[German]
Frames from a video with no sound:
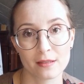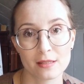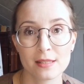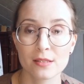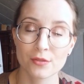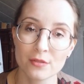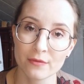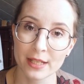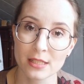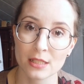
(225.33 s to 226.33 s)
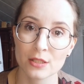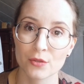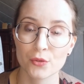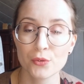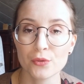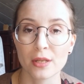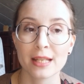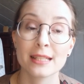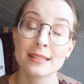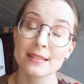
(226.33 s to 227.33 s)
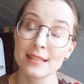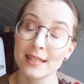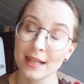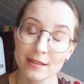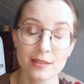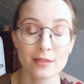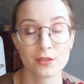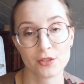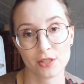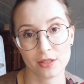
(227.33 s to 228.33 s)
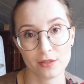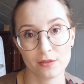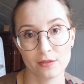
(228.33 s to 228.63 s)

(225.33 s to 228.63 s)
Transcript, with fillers: diese Sünde weiterhin zu tun, ist das eine andere Geschichte.